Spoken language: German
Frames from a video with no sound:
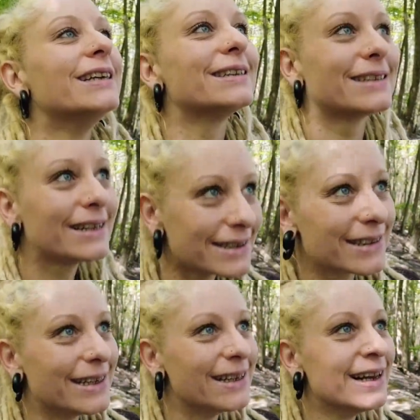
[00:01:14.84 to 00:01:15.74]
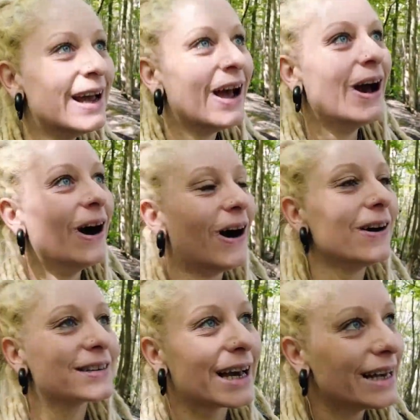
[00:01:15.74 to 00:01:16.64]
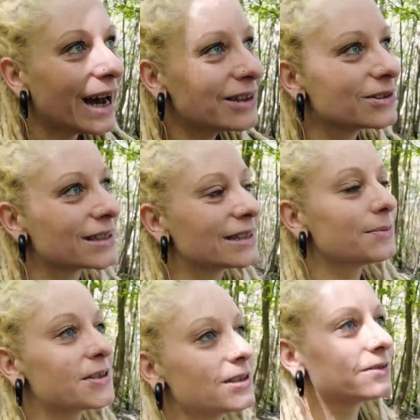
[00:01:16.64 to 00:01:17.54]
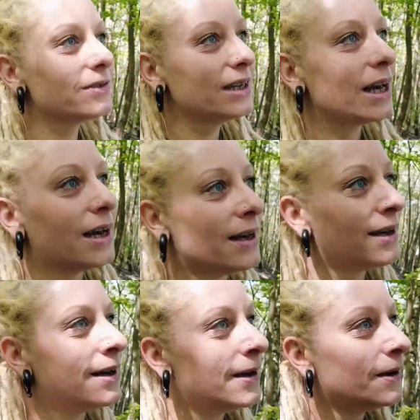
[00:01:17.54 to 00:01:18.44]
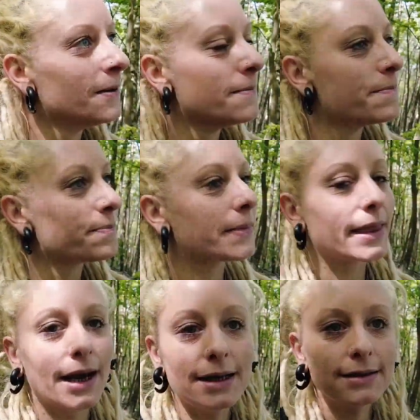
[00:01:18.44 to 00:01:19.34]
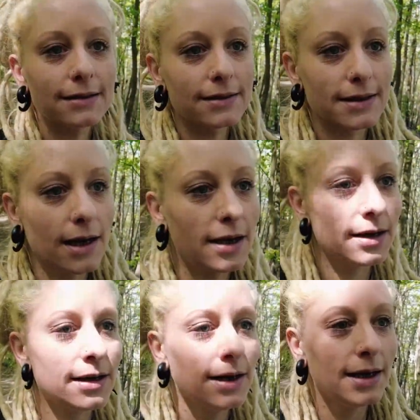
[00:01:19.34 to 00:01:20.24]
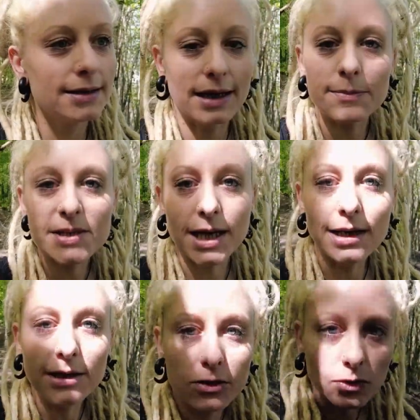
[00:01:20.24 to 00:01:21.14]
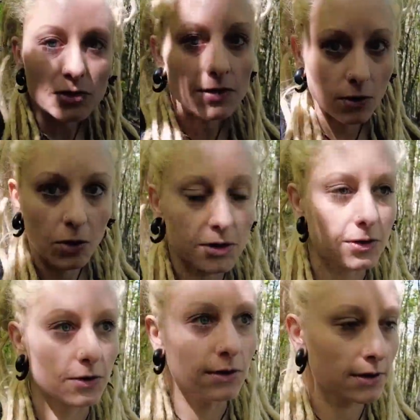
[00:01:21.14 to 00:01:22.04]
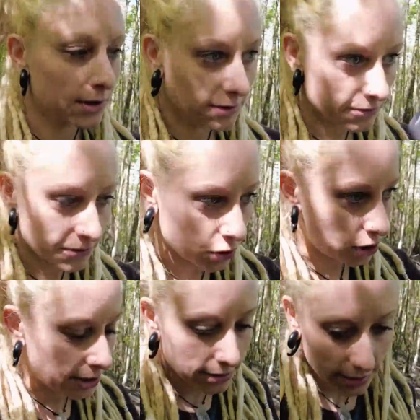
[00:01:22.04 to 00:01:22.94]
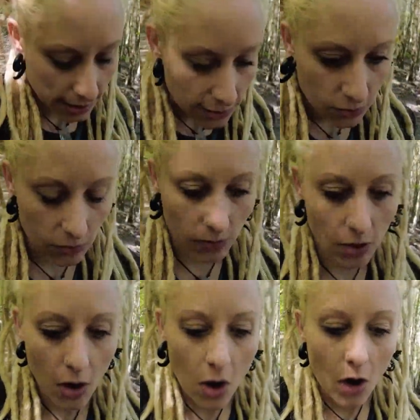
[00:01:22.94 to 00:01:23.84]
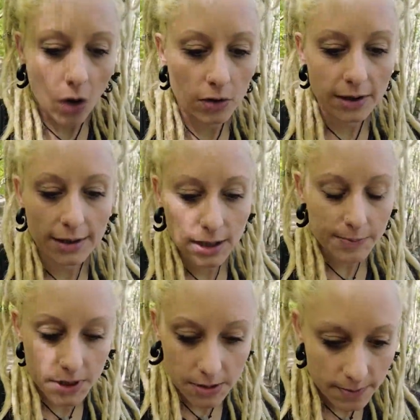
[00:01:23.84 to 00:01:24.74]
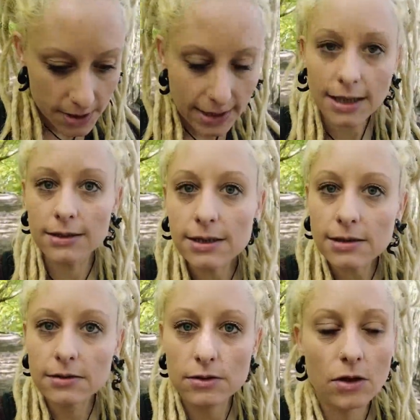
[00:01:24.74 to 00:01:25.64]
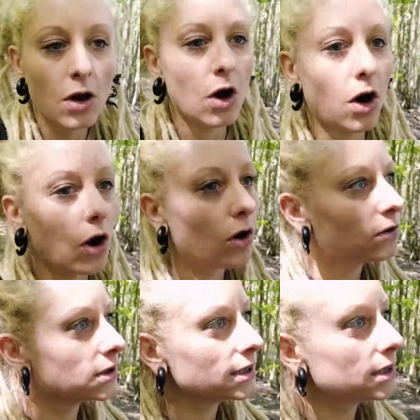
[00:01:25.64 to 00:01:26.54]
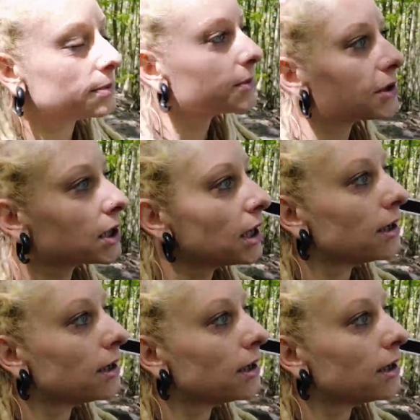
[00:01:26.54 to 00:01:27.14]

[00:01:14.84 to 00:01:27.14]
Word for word: ist das denn? Und keine Ahnung, dann gibt es irgendwie halt, äh, dann gibt es religiöse Leute in, in verschiedenen Richtungen. Und dann gibt es Satanisten und dann gibt es